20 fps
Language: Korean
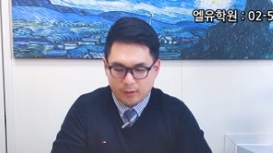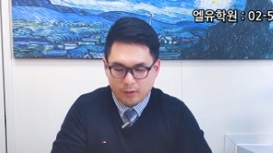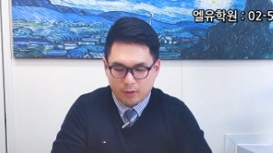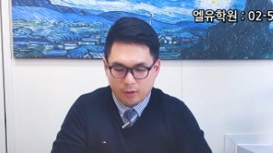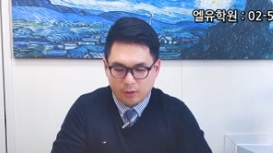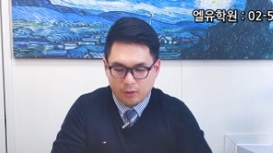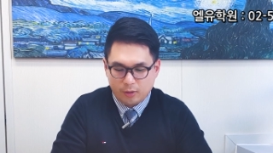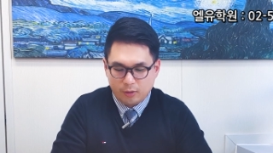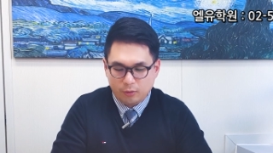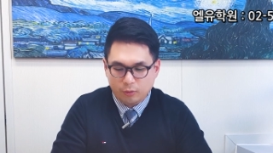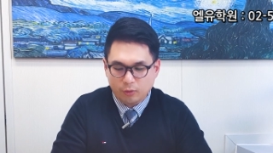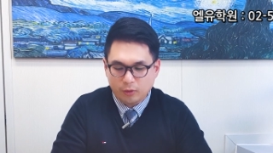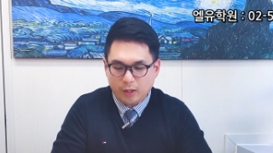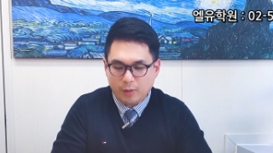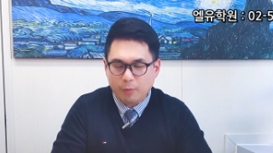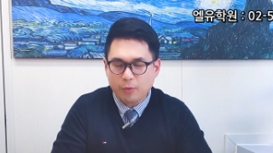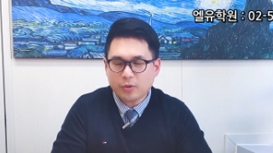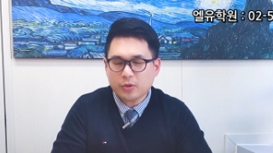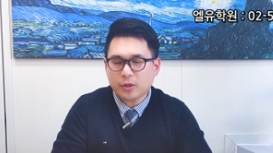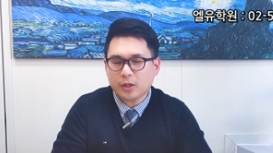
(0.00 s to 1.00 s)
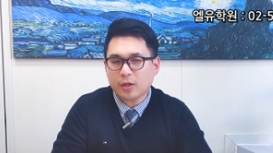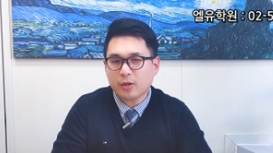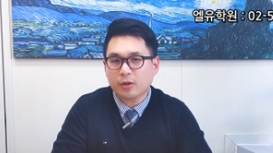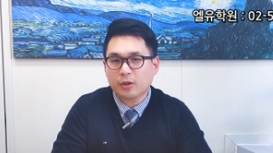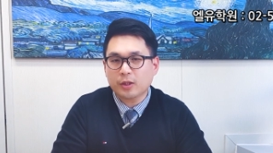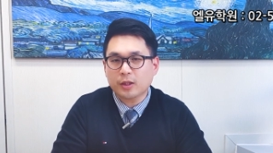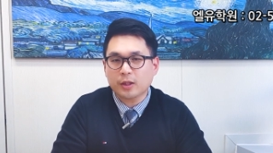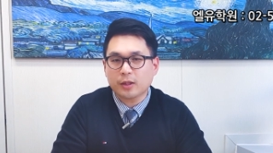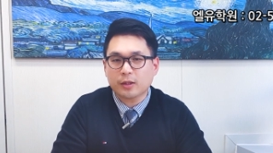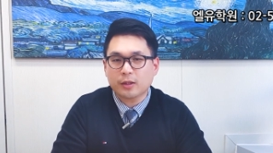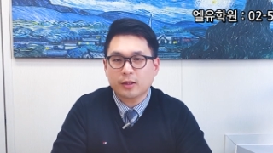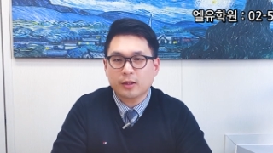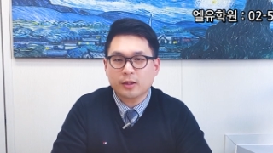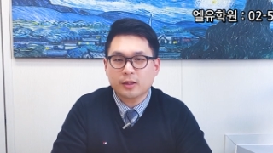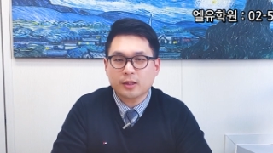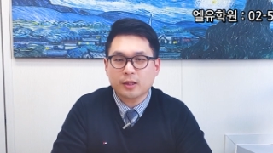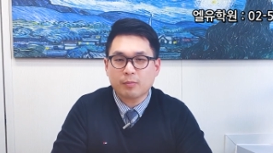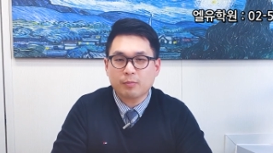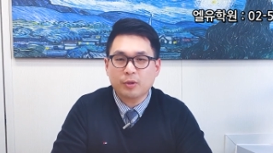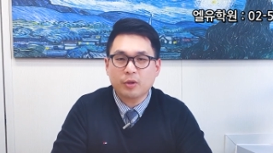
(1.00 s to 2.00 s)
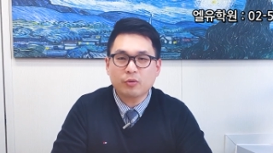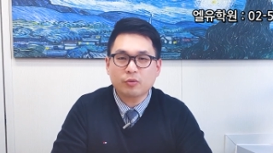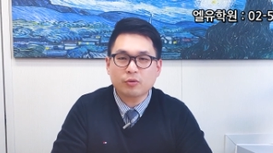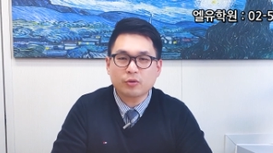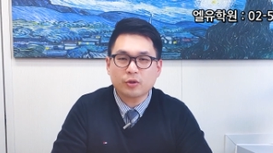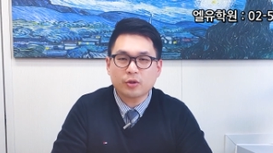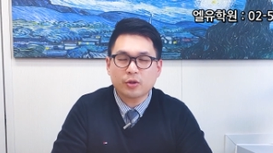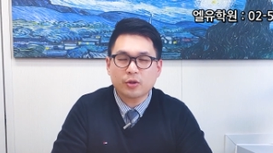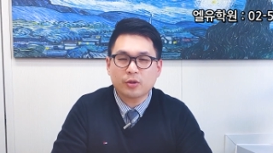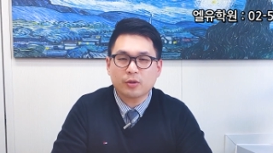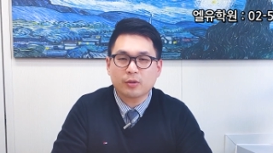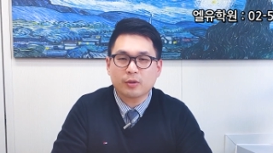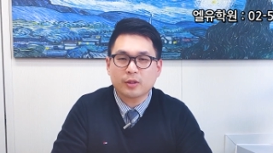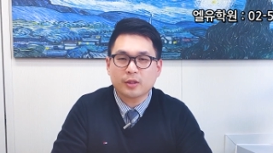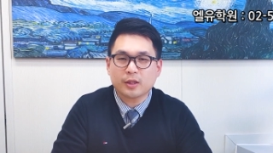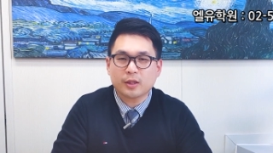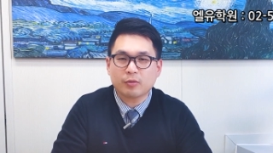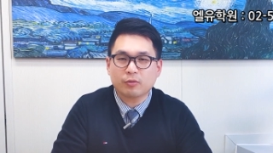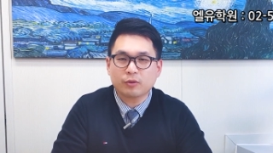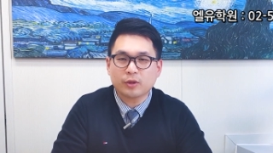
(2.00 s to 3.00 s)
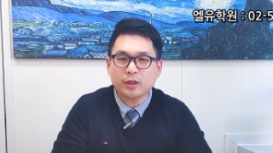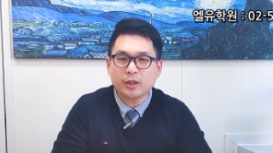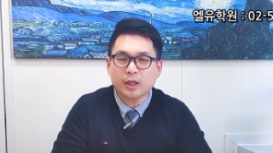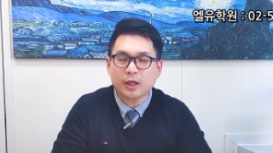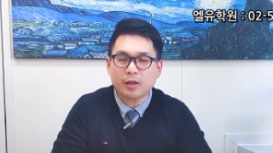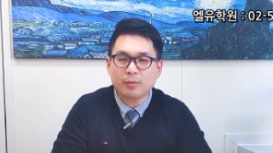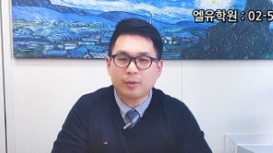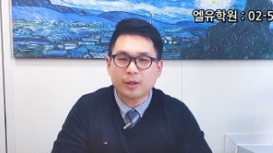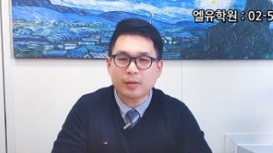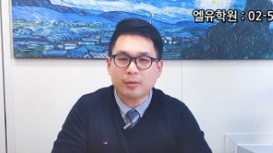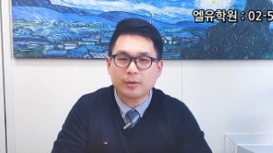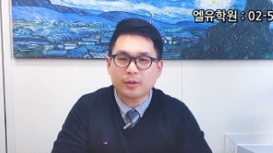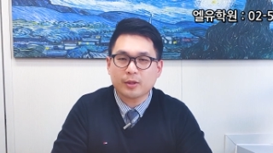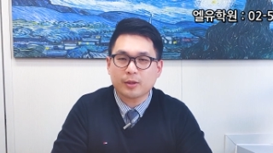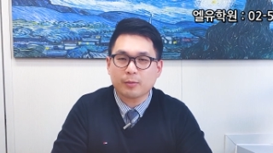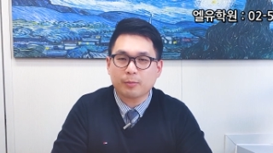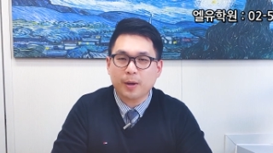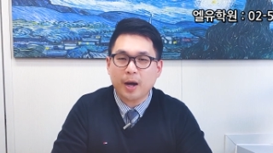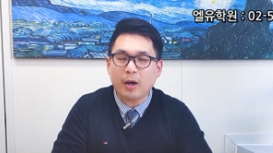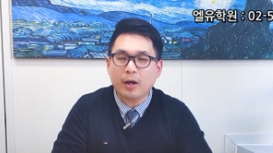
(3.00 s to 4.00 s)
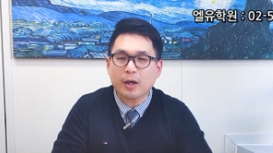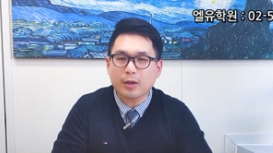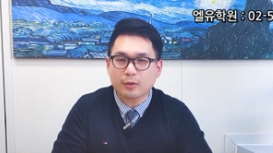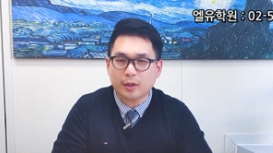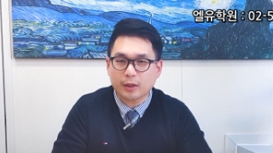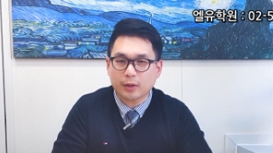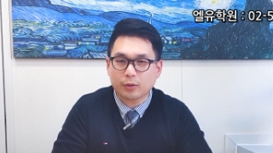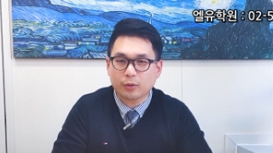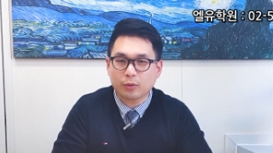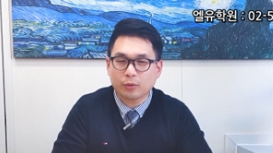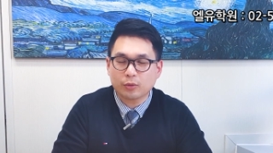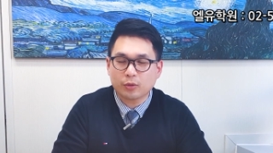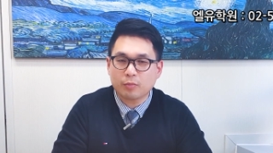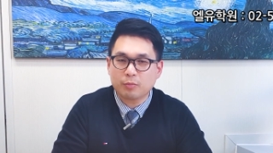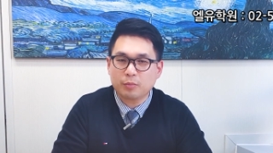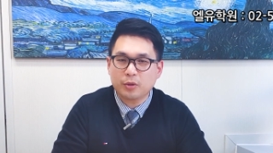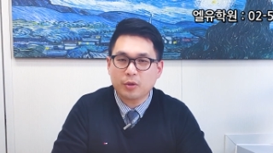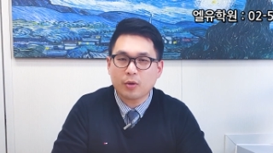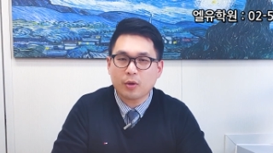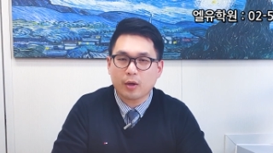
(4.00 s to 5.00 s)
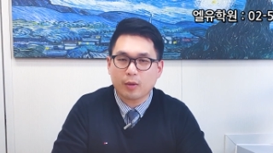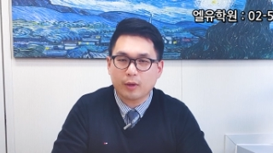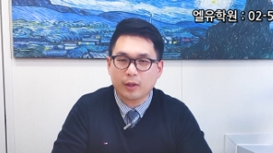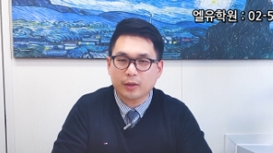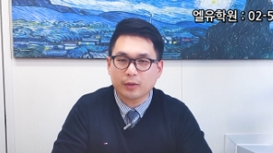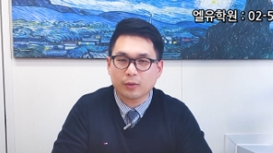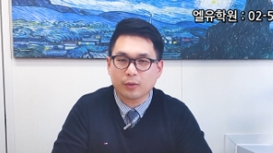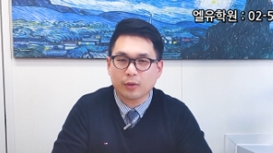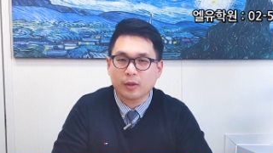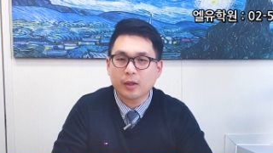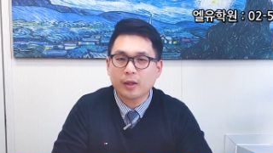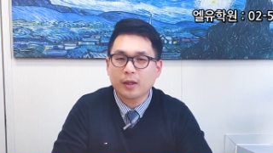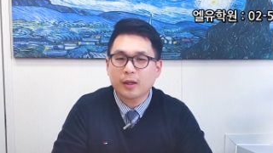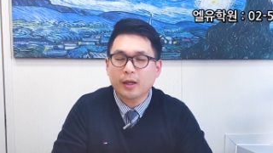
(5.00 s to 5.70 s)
어, 또 대표적인 거는 이제 미국은 이제 우리나라 말하면 이제 방과후 활동 또는 비교과 활동